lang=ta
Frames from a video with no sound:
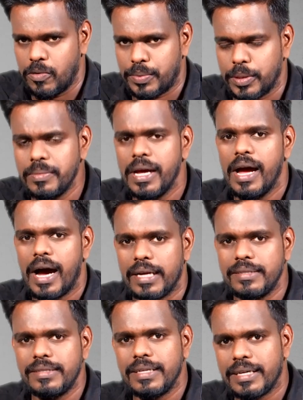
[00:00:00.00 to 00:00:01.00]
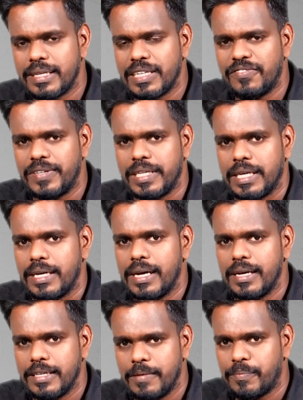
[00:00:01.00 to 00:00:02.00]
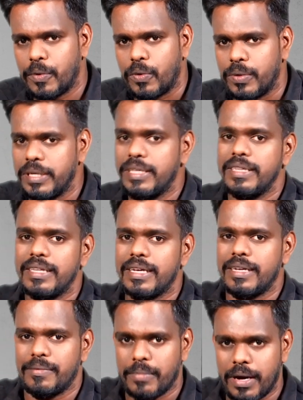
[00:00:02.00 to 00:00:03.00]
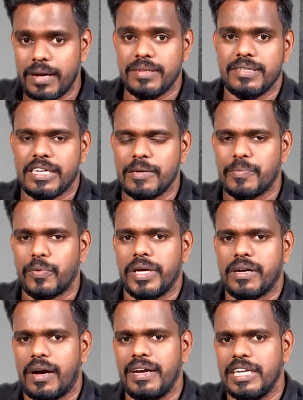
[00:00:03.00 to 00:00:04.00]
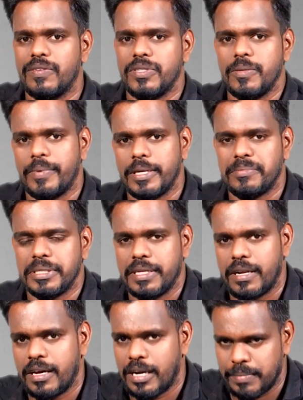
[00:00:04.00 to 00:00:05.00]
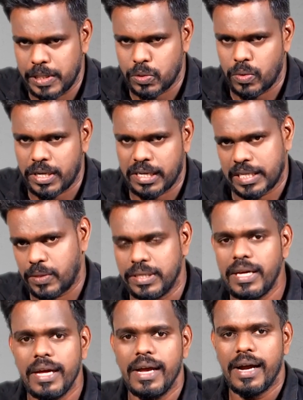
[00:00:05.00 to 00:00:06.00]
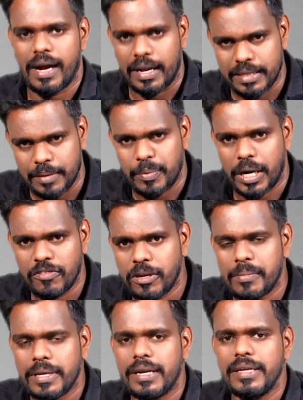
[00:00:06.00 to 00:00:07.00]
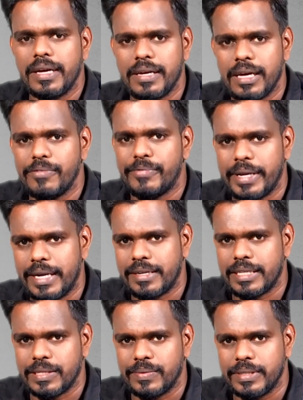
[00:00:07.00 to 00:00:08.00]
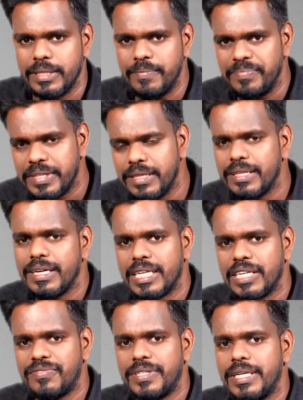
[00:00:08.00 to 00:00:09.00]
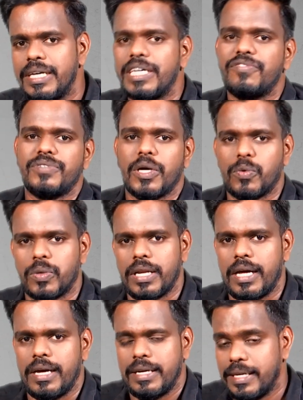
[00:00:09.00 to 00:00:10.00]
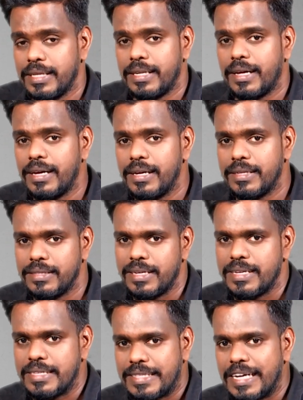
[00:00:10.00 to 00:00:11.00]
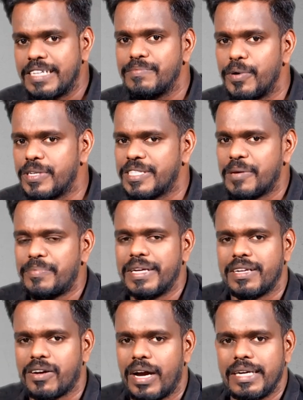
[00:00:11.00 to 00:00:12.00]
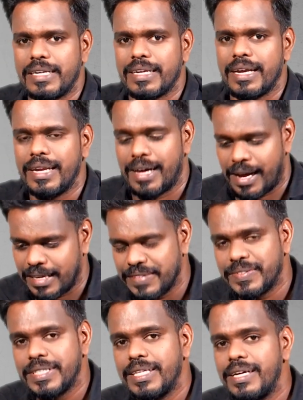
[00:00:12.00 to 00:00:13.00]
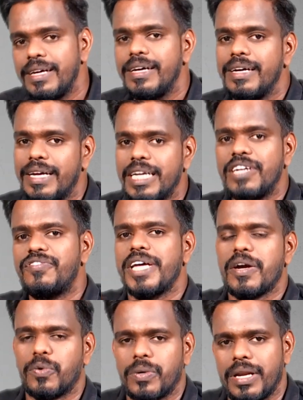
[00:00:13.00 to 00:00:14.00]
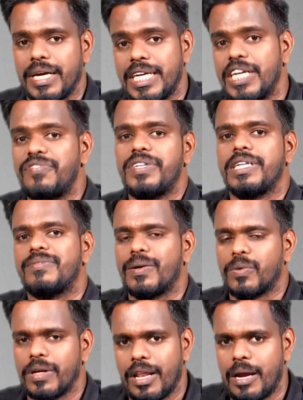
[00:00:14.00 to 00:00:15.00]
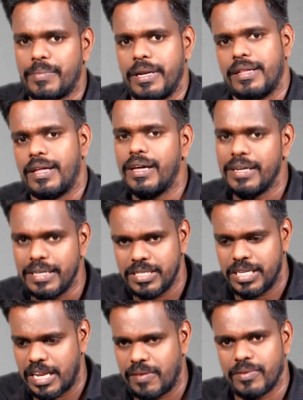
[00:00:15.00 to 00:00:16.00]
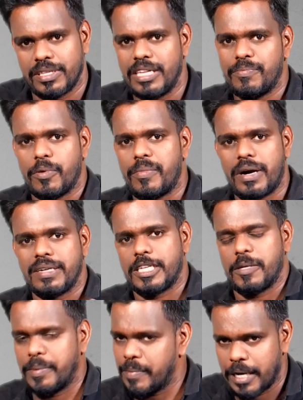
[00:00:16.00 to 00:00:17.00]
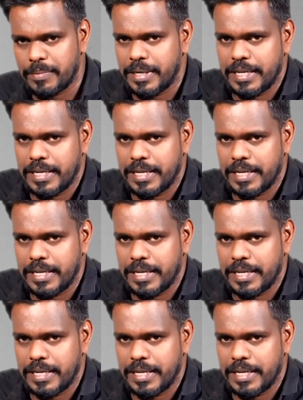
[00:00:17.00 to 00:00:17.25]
தேவைப்படும் அந்த என்எஃப்டியை இப்போது இந்த மார்க் ஜக்கப்பருடைய காயினை வச்சு பயன்படுத்திக்கலாம் அப்படின்னு சொல்கிறாங்க அதாவது அந்த பிளாட்ஃபார்ம்லாம் நீங்கள் கேம் விளையாடுறதுக்கு வந்து இந்த என்எஃப்டியை கிஃப்டாக கொடுக்கலாம் எதனா இந்த ஜக் பர்க்ஸ் அப்படிங்கிற காயின் இருக்குல்ல அதை வந்து என்எஃப்டியாக கொடுக்கலாம் என்எஃப்டி கிஃப்டாக கொடுக்கலாம் அப்படின்னு தான் இனிஷியலாக வந்து இப்போ மார்க் ஜக்கப்பு பிளான்